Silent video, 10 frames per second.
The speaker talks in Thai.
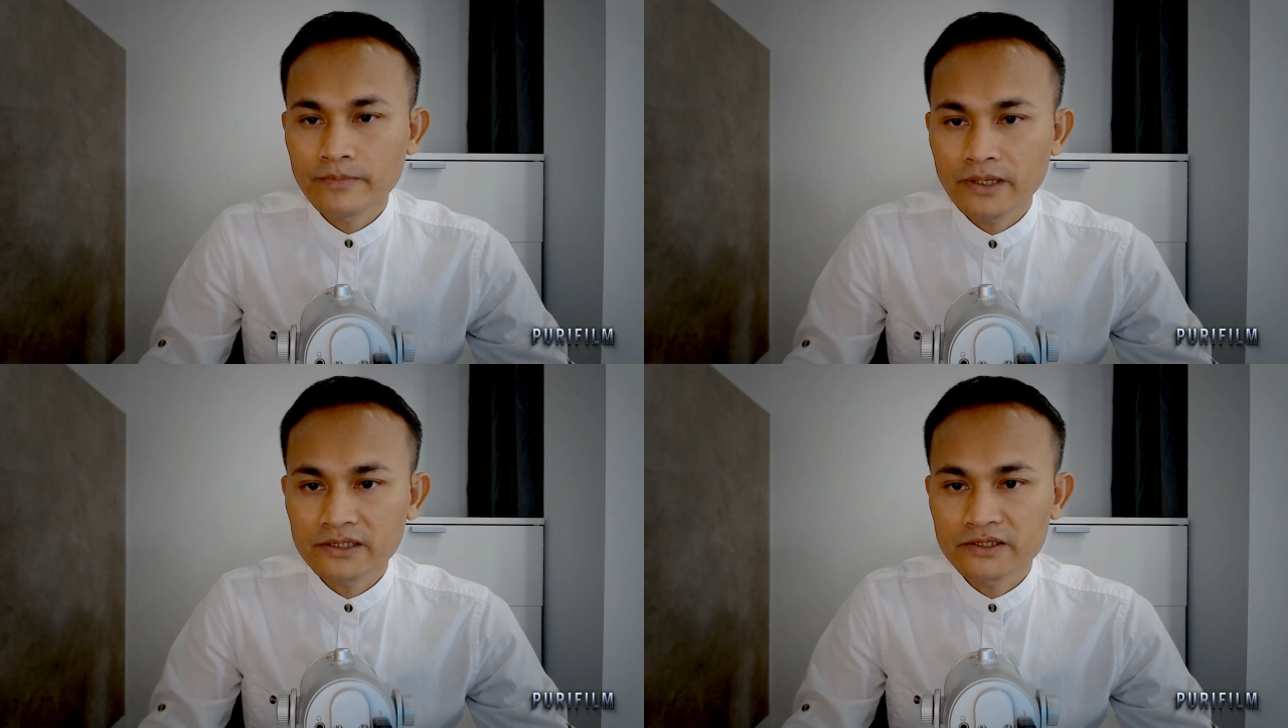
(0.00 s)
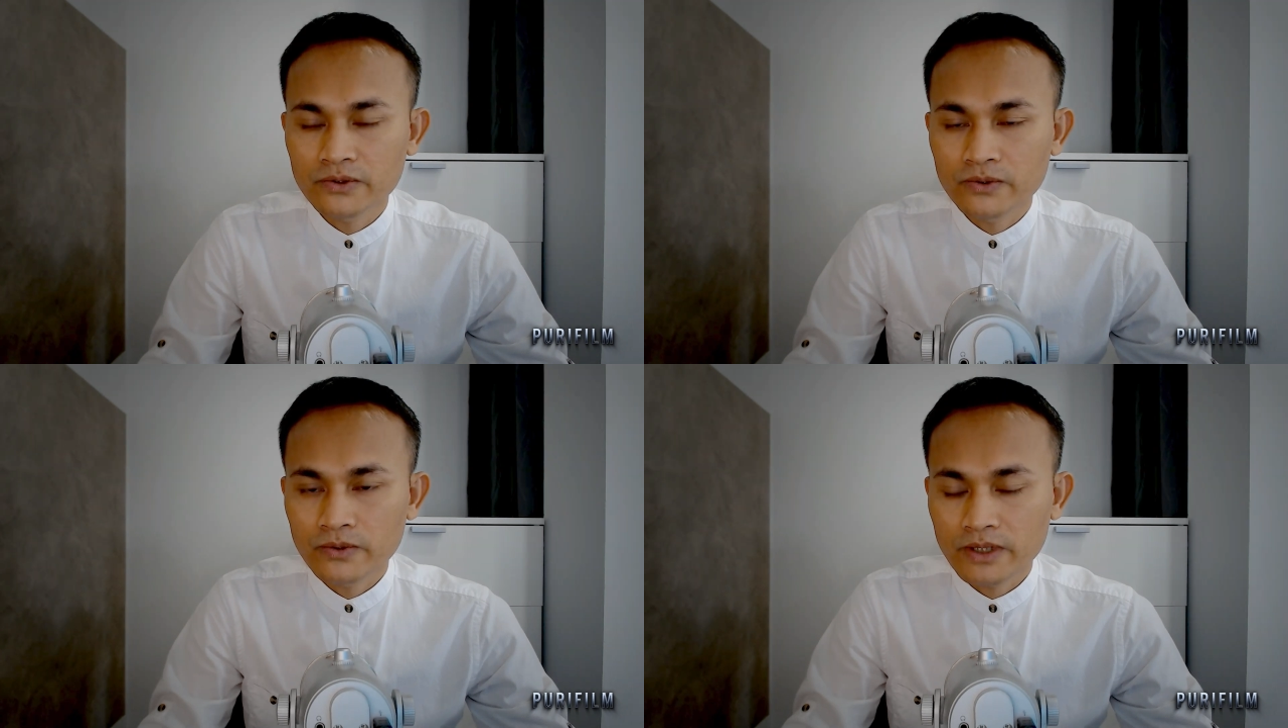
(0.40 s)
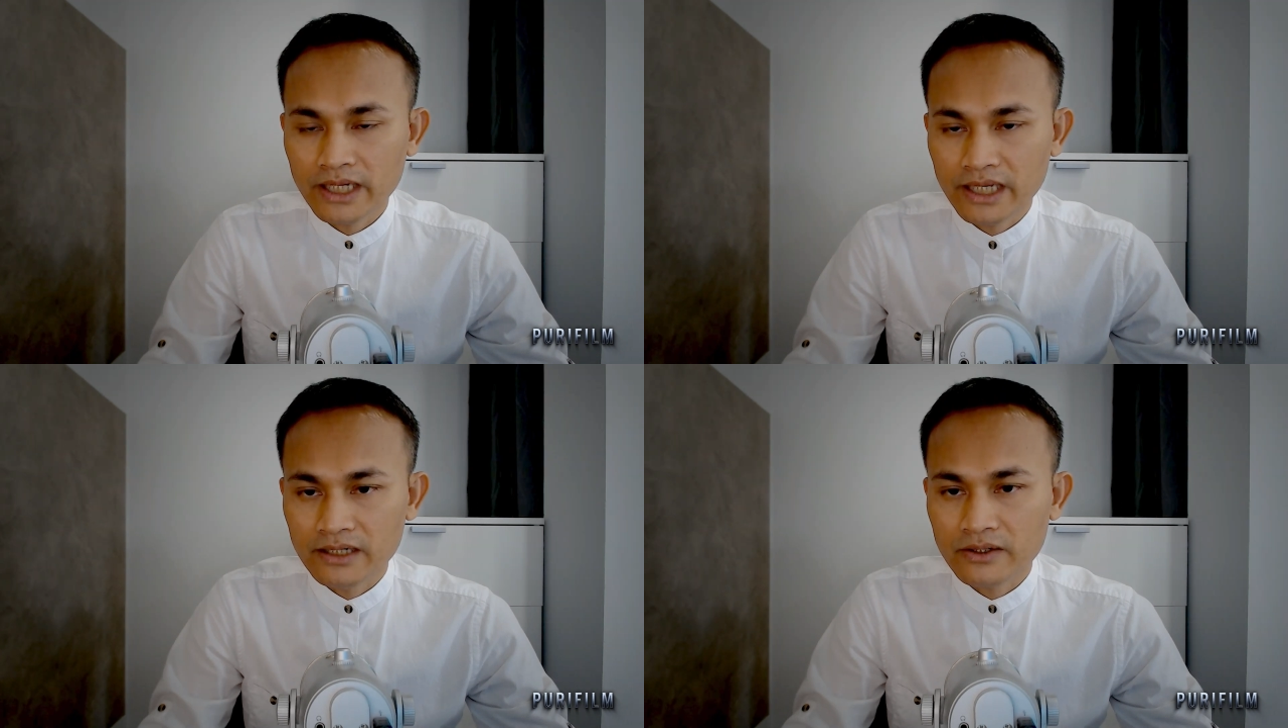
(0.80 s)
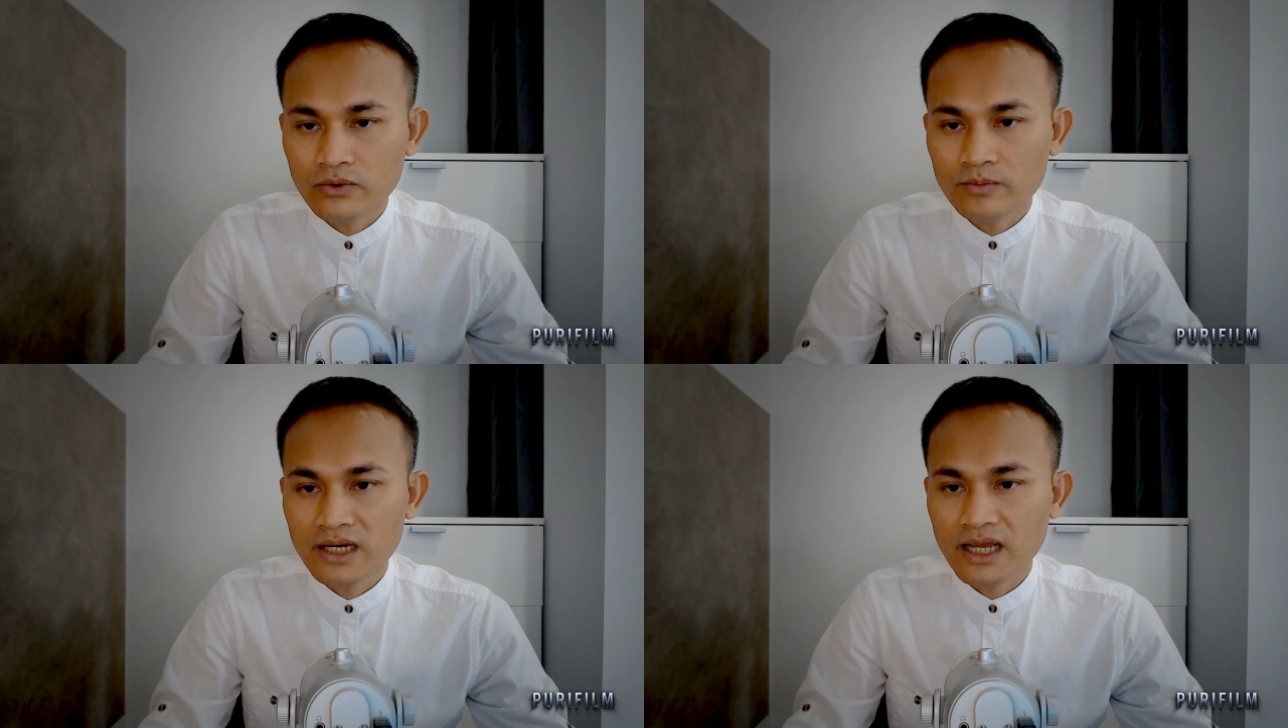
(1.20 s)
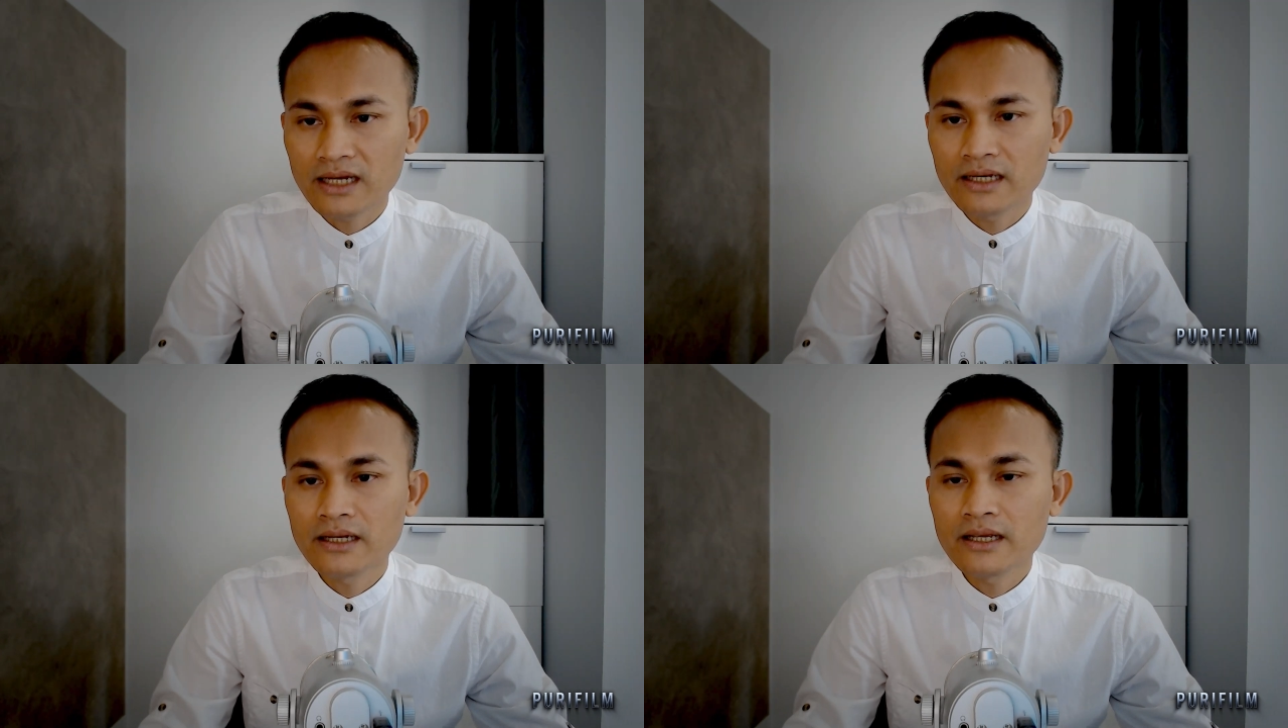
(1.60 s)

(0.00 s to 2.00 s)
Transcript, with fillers: ภิกษุเห็นรูปนั้น